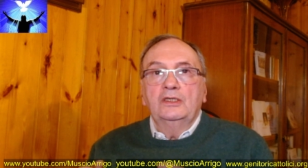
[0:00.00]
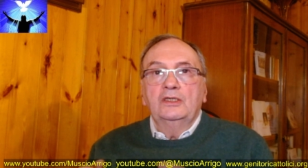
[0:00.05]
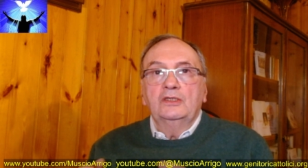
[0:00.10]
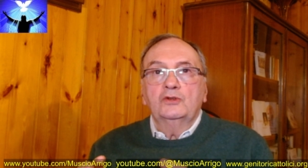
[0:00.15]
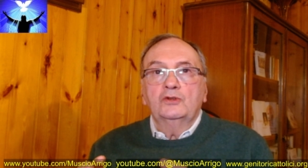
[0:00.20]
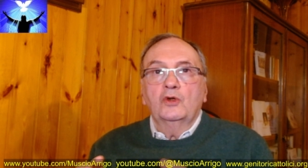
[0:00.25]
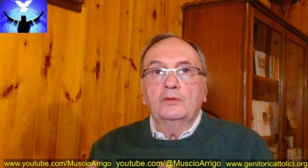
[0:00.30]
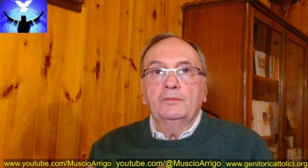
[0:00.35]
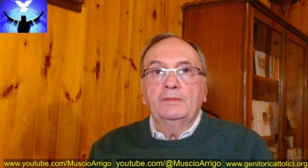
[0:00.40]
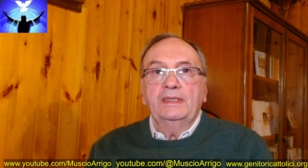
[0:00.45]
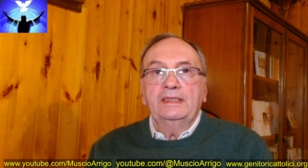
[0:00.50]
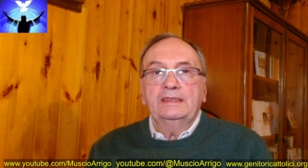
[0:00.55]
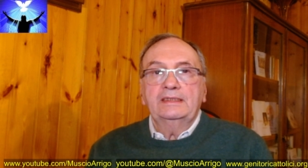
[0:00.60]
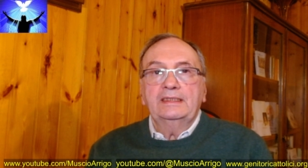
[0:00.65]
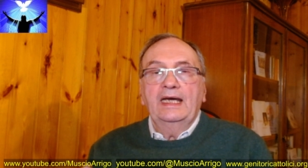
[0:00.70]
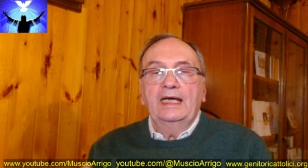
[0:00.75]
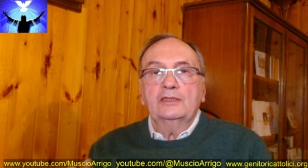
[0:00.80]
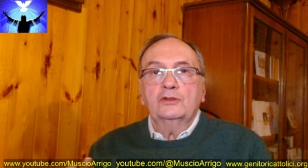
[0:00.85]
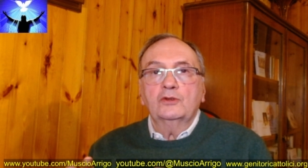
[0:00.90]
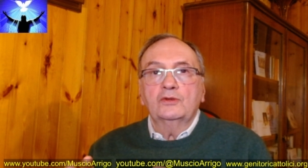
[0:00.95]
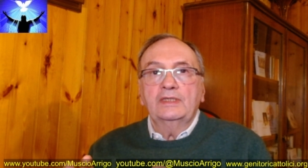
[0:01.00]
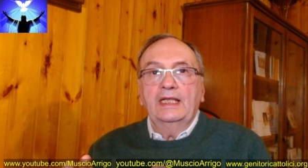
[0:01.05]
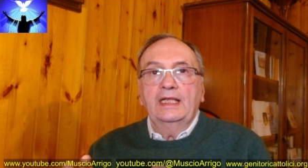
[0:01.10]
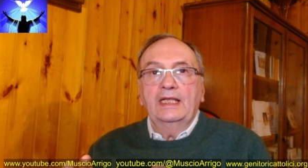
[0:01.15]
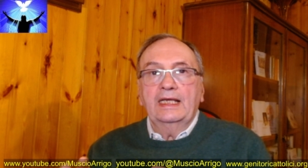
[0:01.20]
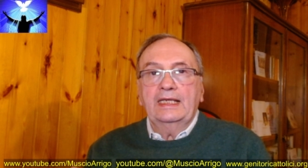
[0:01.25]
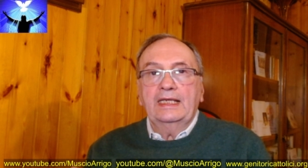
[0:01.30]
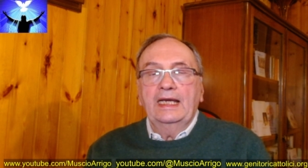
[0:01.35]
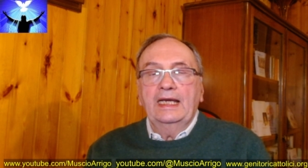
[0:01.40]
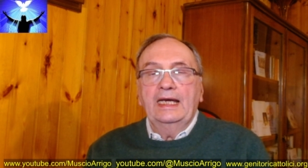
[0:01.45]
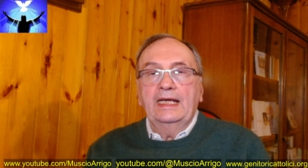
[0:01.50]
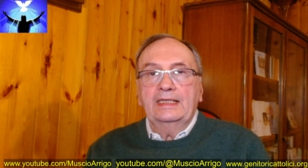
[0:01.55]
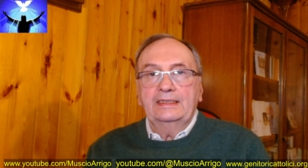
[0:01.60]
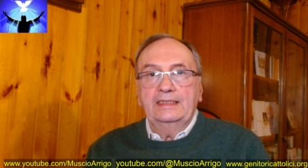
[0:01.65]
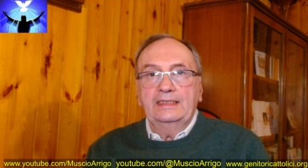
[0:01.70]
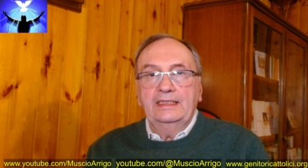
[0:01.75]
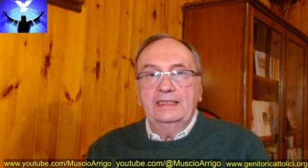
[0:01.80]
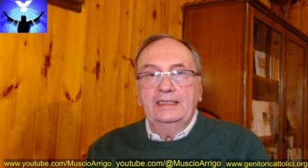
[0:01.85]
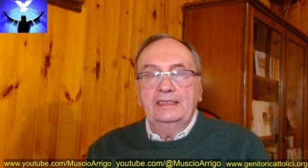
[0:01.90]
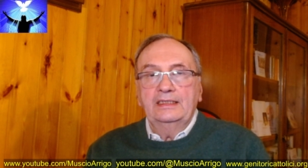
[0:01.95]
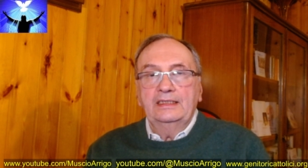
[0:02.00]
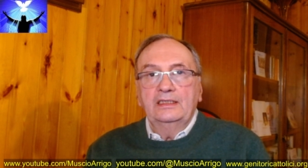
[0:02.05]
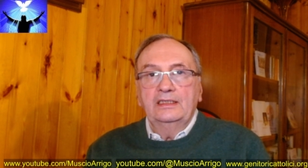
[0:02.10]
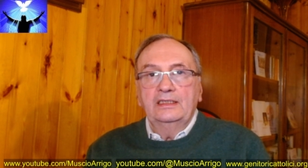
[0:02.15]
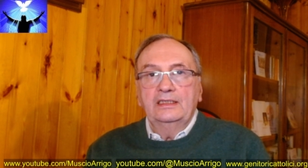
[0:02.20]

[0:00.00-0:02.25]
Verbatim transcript: tormentato nella carne,